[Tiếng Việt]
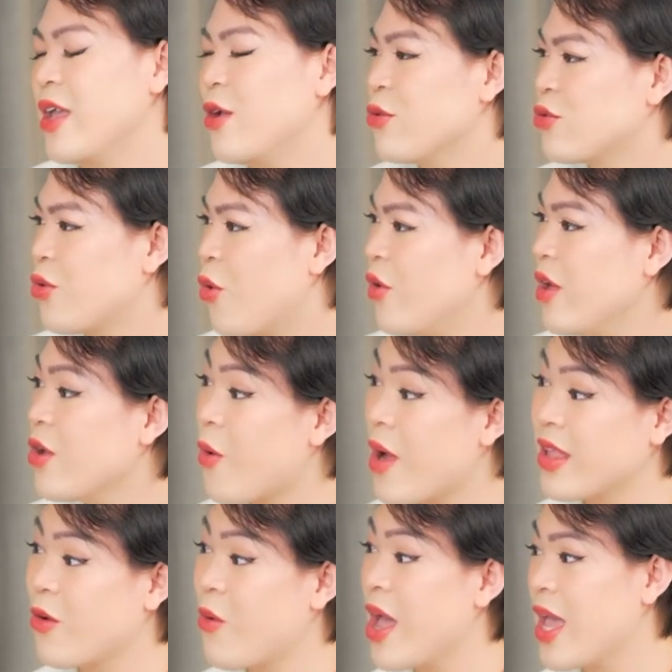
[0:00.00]
cái yếu tố liên
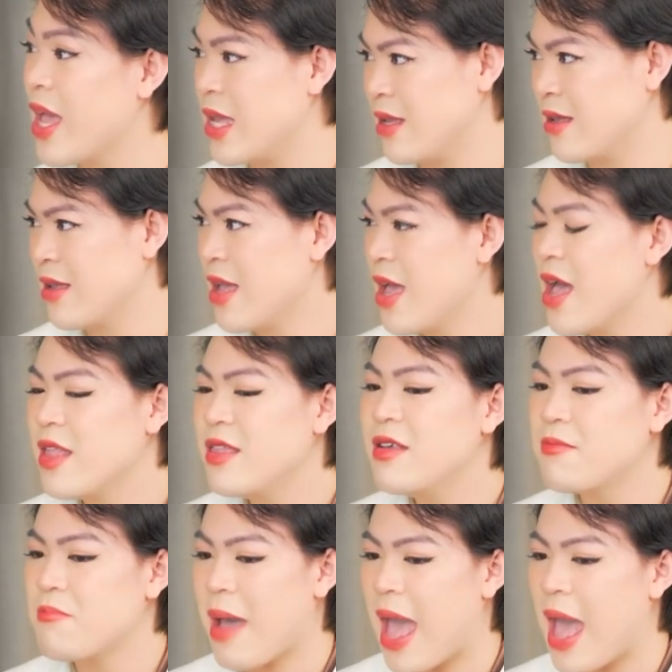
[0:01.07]
quan đến ngoại hình
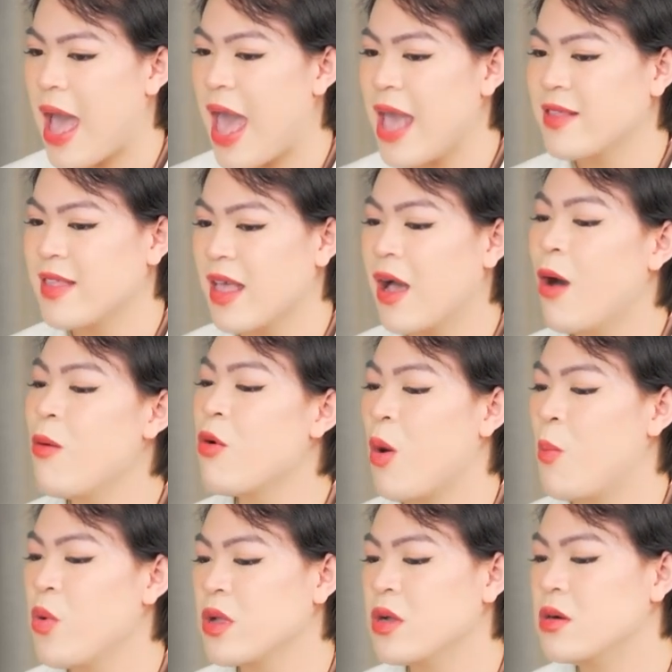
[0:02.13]
nhưng mà anh sẽ không
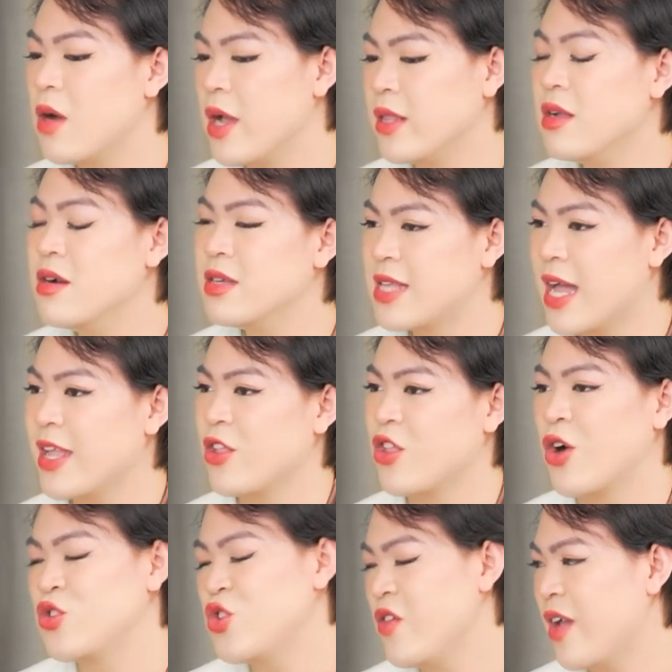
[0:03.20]
có một người đứng ra để
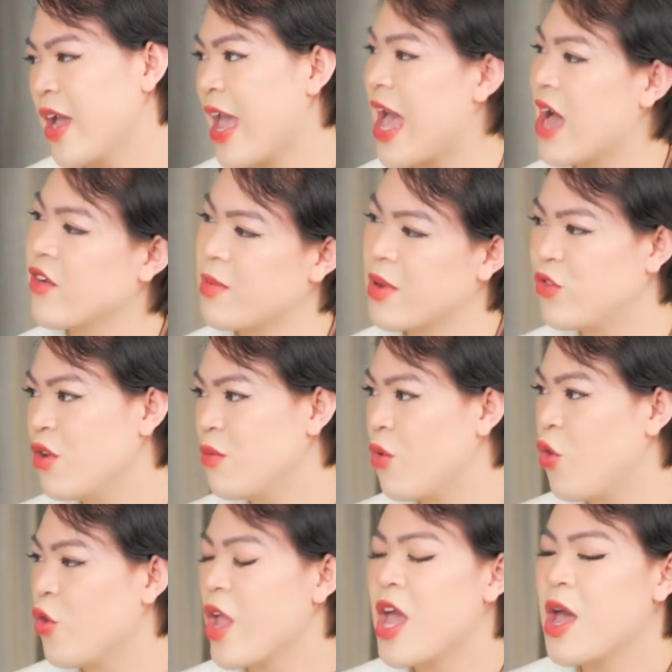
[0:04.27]
nói chuyện với khách hàng về mặt chuyên
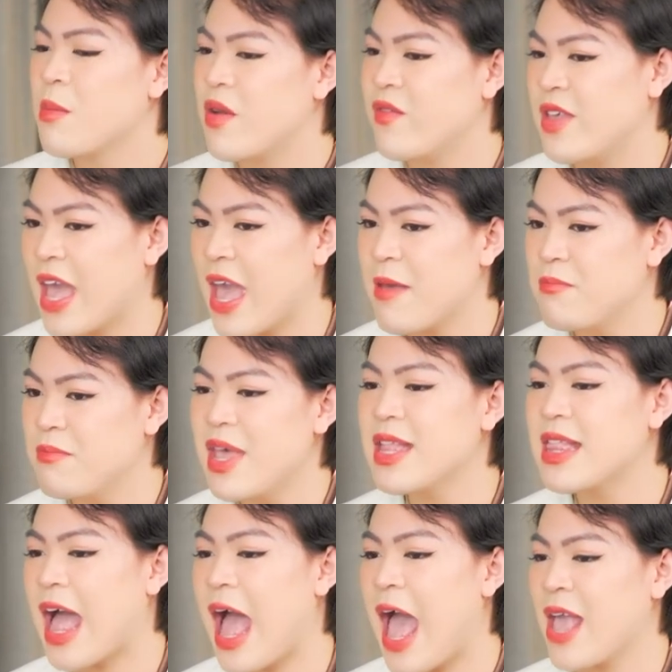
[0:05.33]
môn bởi vì em
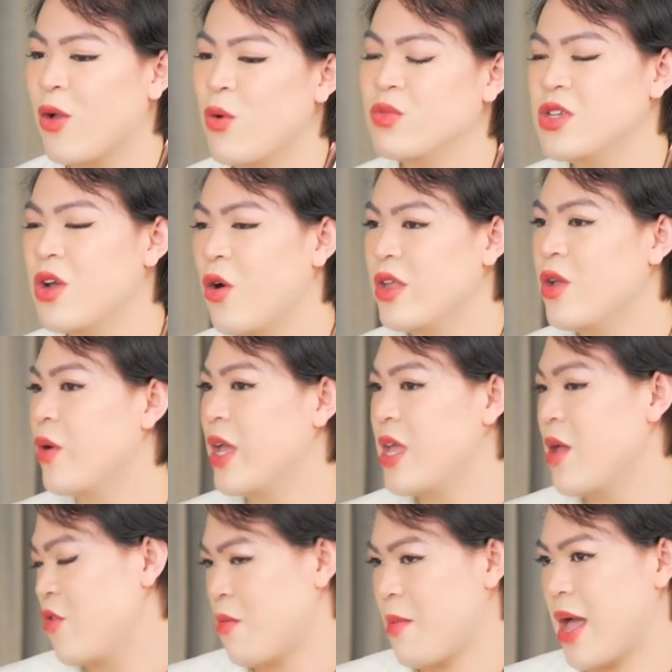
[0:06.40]
biết là anh cũng chưa có nhiều kinh
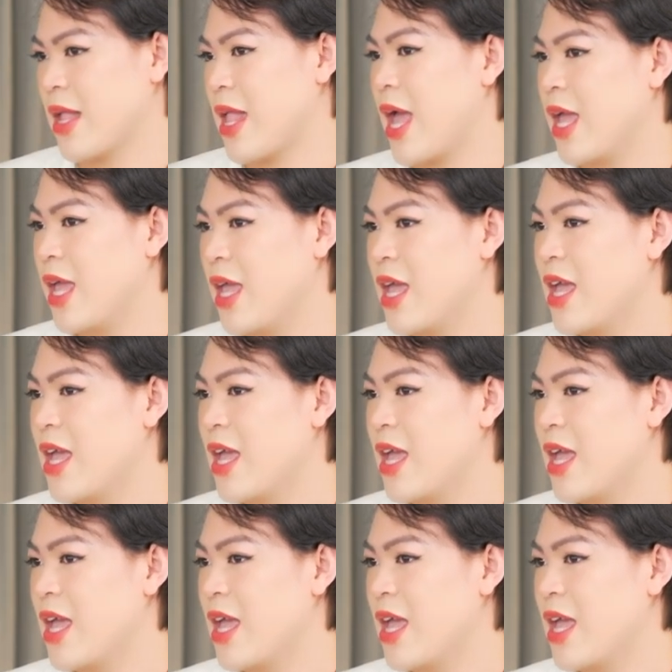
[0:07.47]
nghiệm trong mảng này